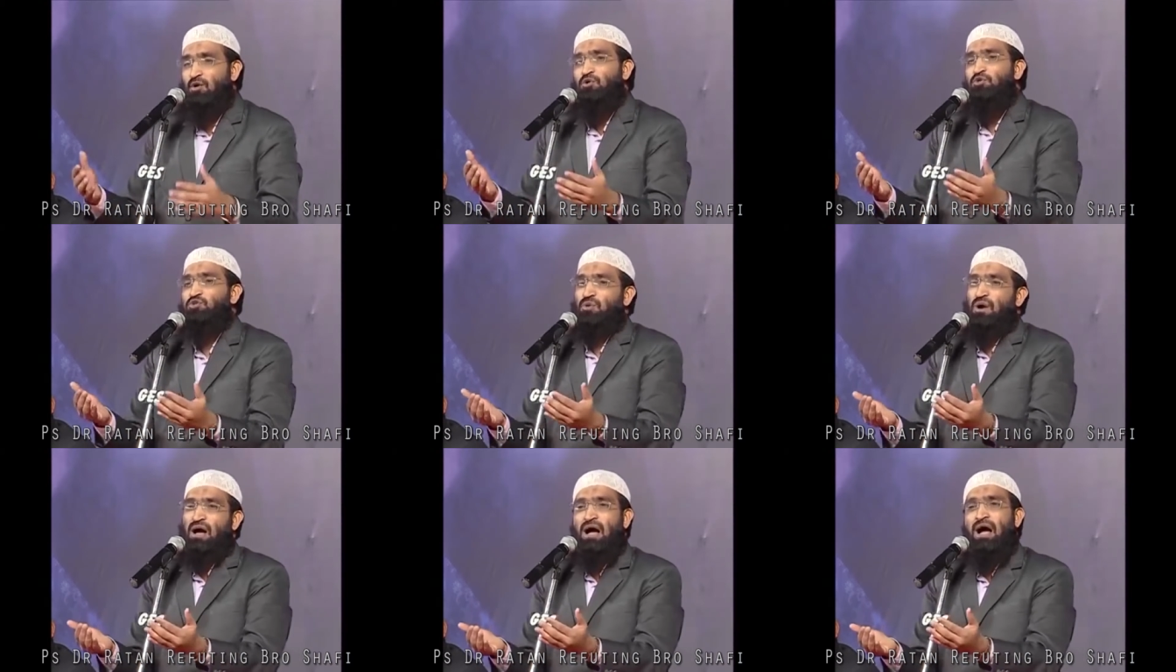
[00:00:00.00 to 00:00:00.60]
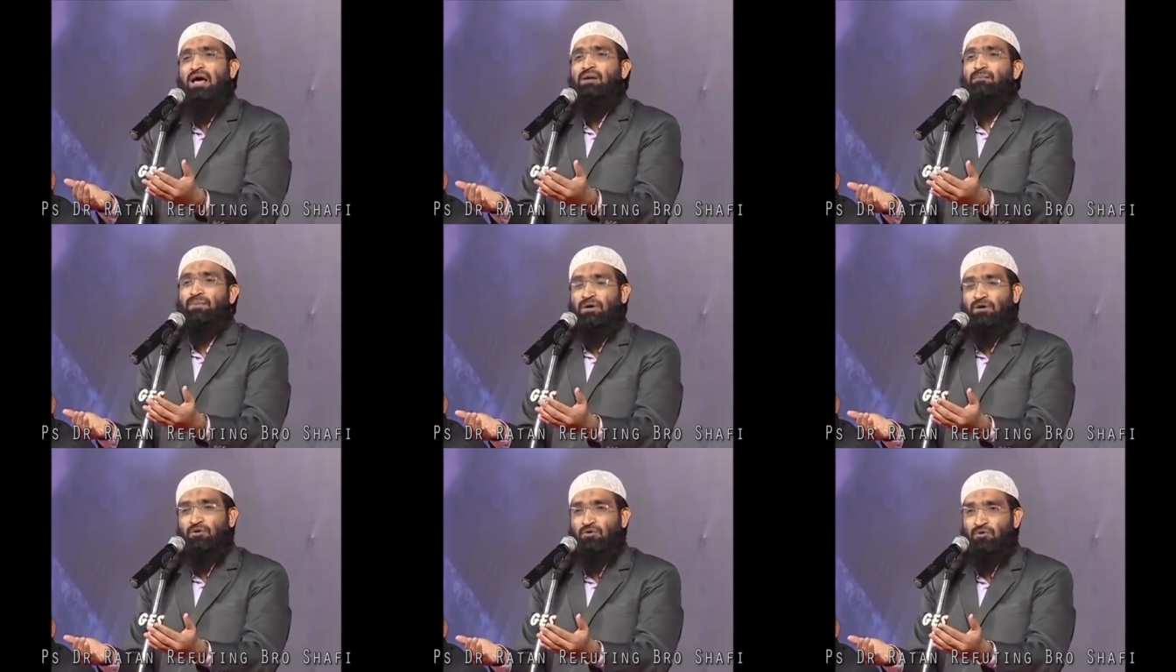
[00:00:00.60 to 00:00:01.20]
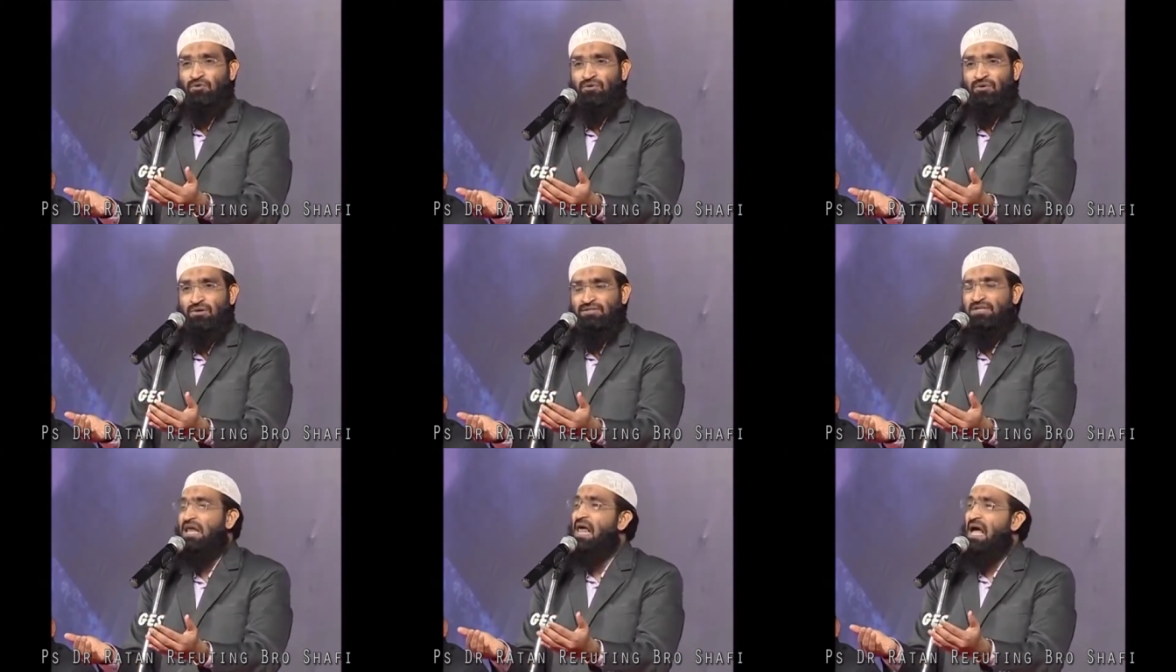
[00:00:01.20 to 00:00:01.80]
నాకు కొంచెం ఆహారం పెట్టు
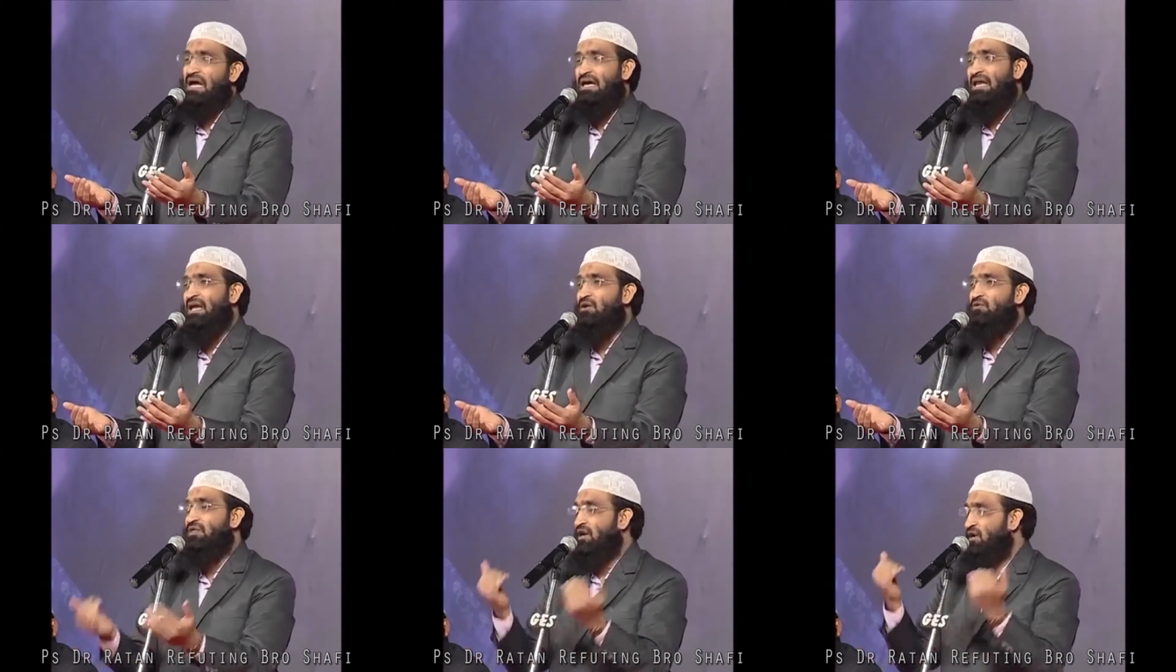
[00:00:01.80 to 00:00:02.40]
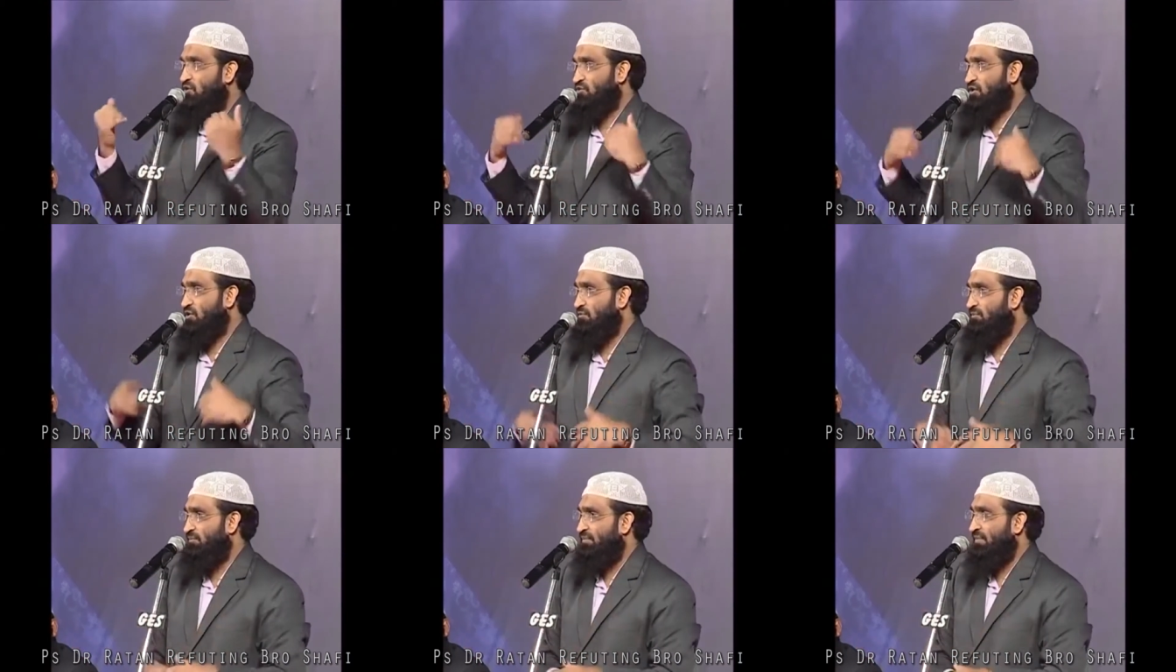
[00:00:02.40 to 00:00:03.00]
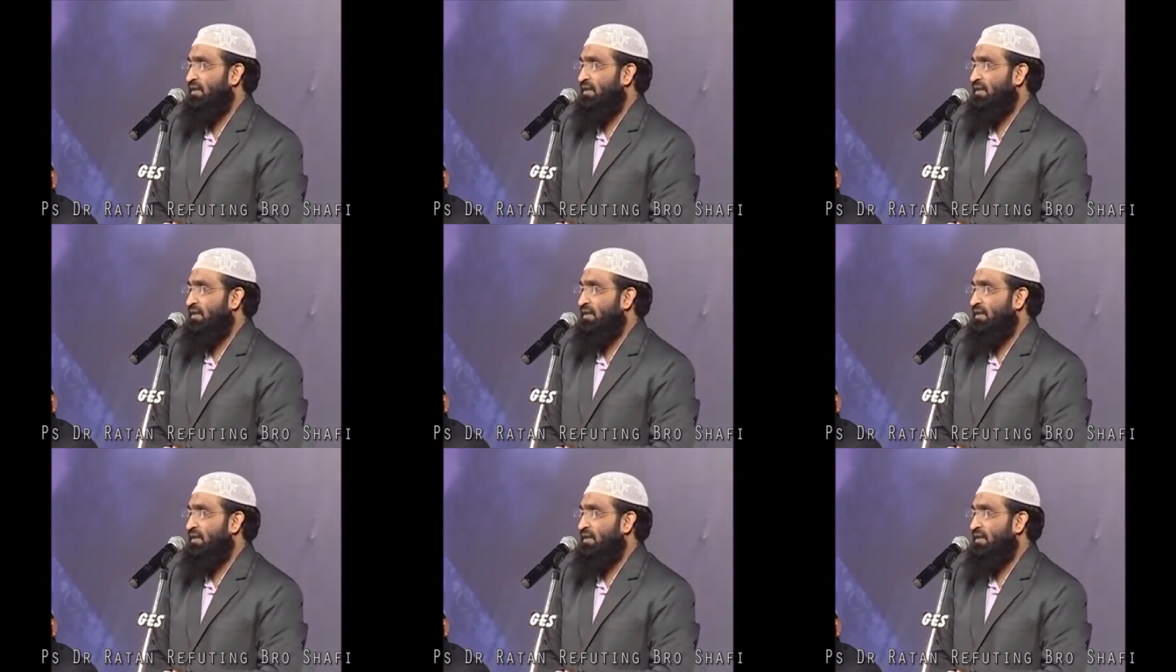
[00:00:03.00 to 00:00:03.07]
చాలా ఆకలిగా ఉందని అడుగుతాడు